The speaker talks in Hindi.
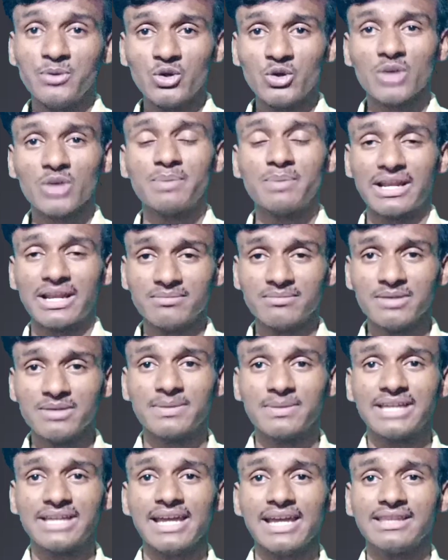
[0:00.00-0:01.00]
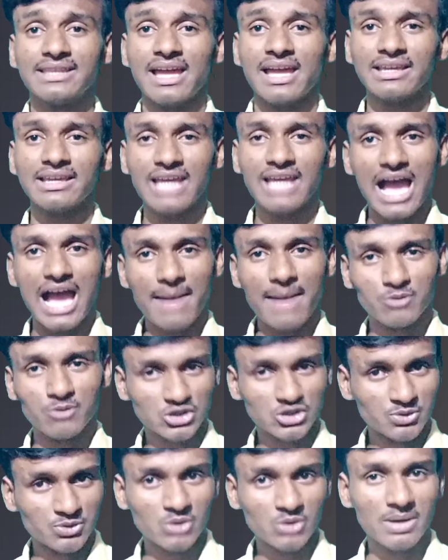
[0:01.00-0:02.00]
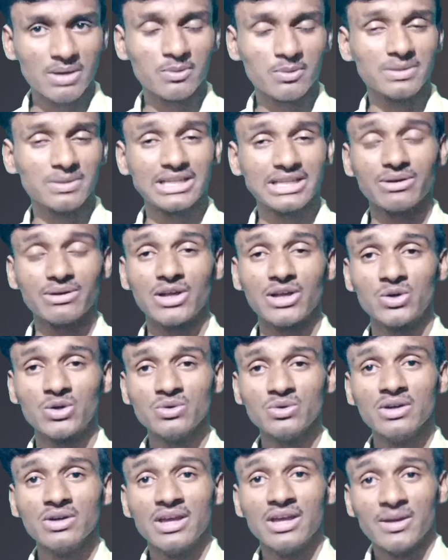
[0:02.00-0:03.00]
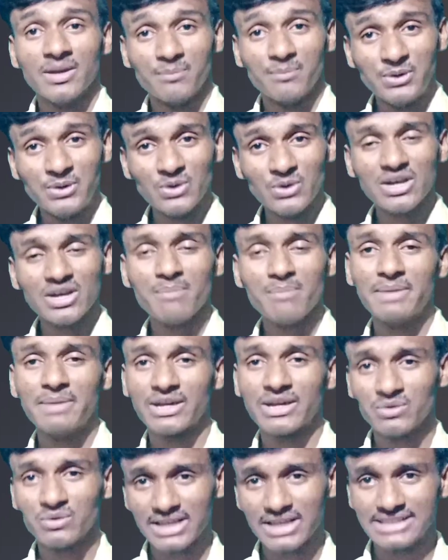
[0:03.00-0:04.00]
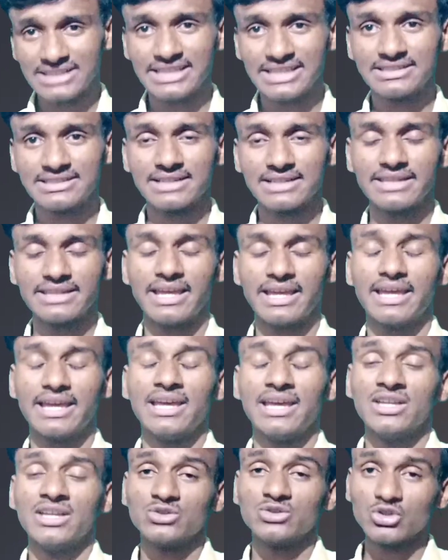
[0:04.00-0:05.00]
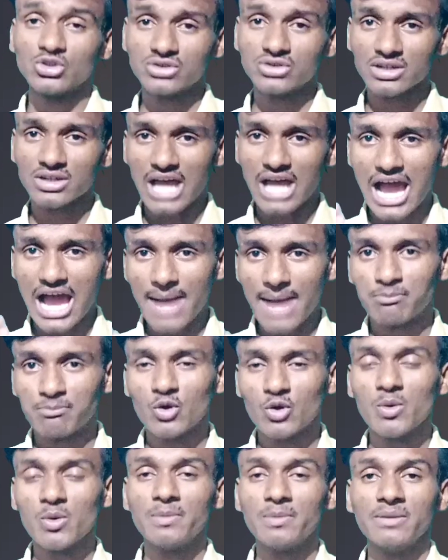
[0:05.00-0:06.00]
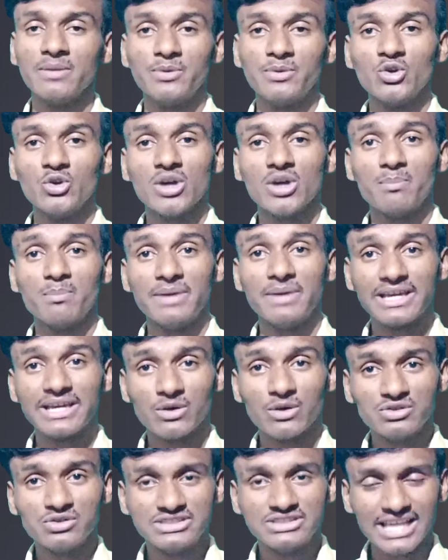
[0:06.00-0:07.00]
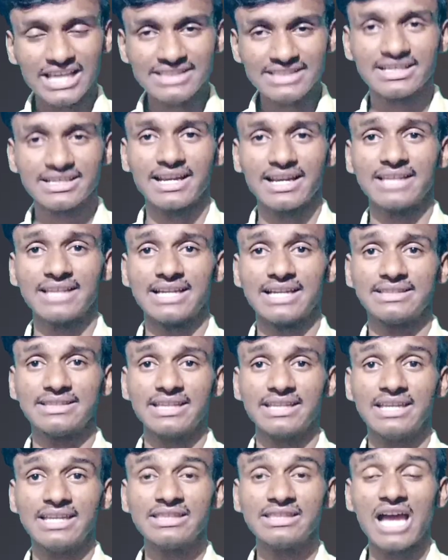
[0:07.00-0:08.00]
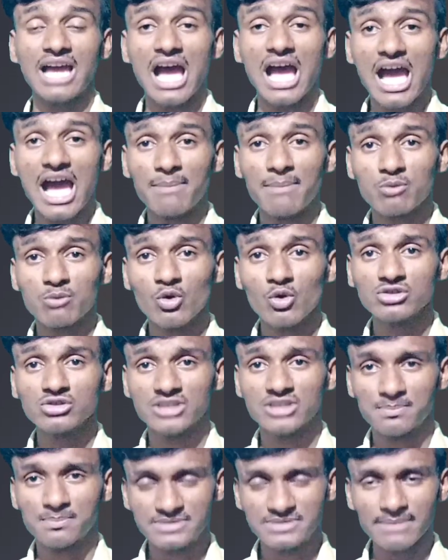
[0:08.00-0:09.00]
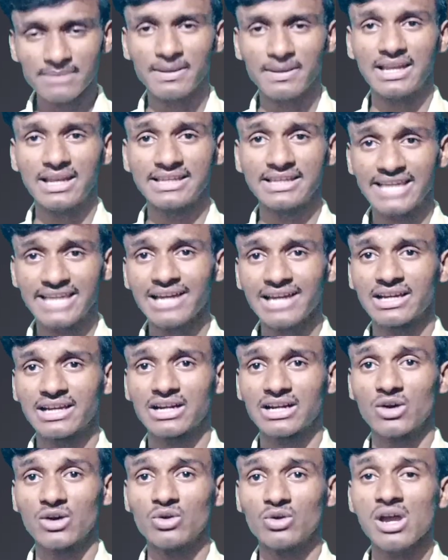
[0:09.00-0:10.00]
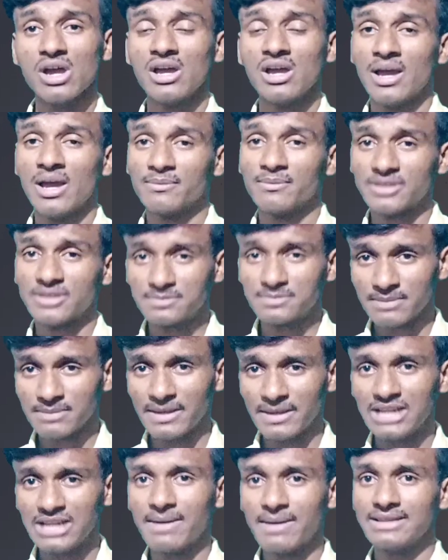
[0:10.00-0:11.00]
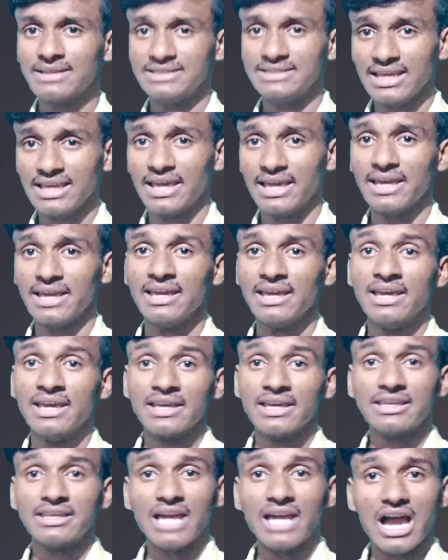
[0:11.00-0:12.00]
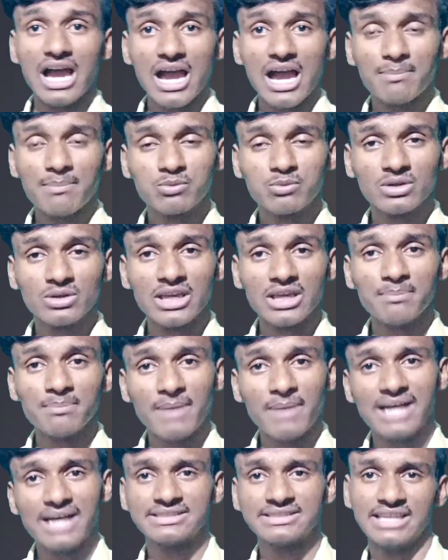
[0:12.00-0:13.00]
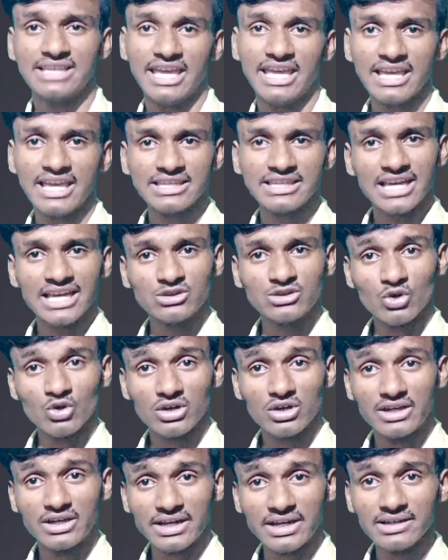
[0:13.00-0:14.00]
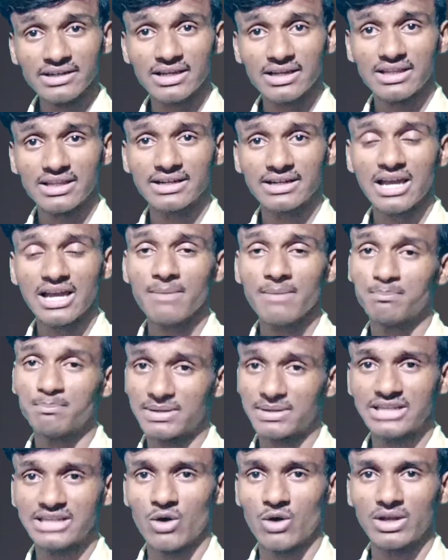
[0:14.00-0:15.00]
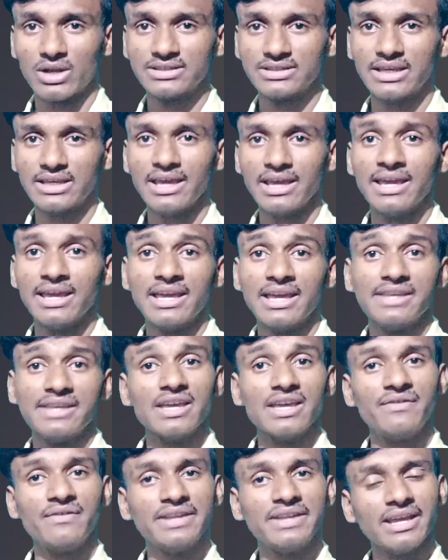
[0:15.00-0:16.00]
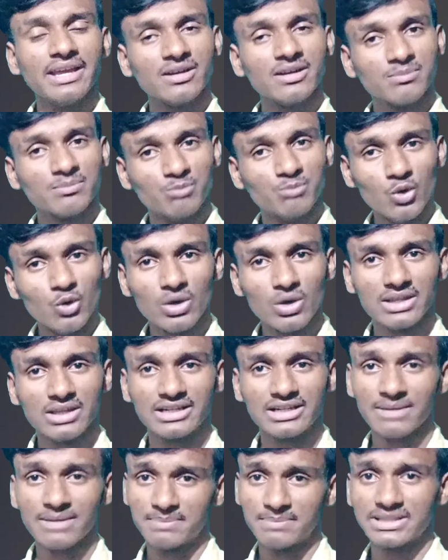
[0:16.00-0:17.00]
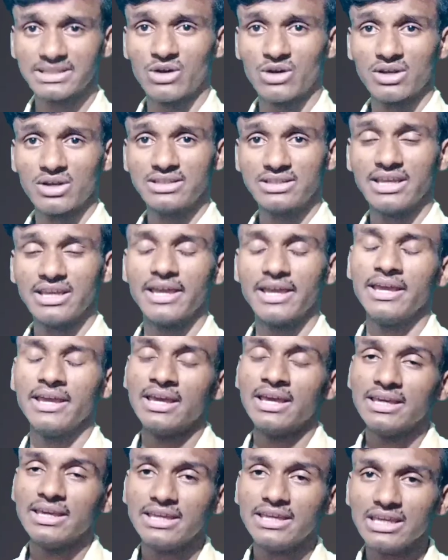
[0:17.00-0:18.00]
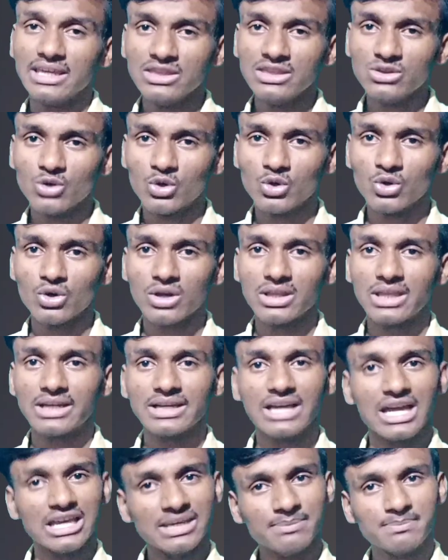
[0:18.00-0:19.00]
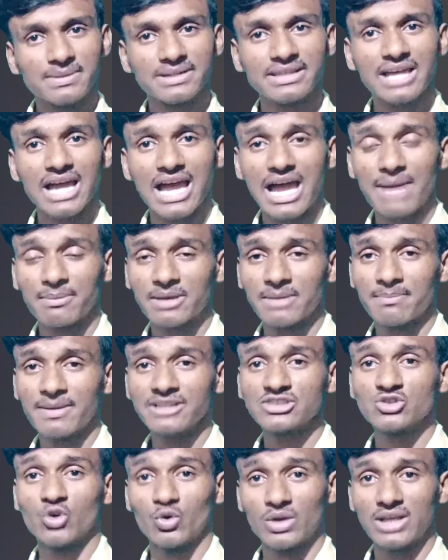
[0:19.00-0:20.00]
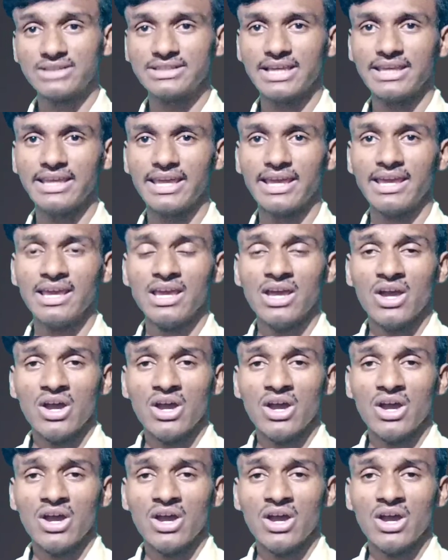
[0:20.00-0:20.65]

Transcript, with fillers: वीडियो के प्रारंभ में बताया था कि आपको इस वीडियो में आपको बताने वाला हूँ वीडियो का बैकग्राउंड कैसे चेंज करते हैं दोस्तों अगर आपको अपने वीडियो का बैकग्राउंड चेंज करना चाहते हैं तो आपको सबसे पहले क्या करना होगा सबसे पहली बात यह है कि आपके पास एक या तो ग्रीन कलर का पर्दा होना चाहिए या फिर एक ब्लू कलर का पर्दा होना चाहिए इन दोनों कलर का ही पर्दा आपके पास होना चाहिए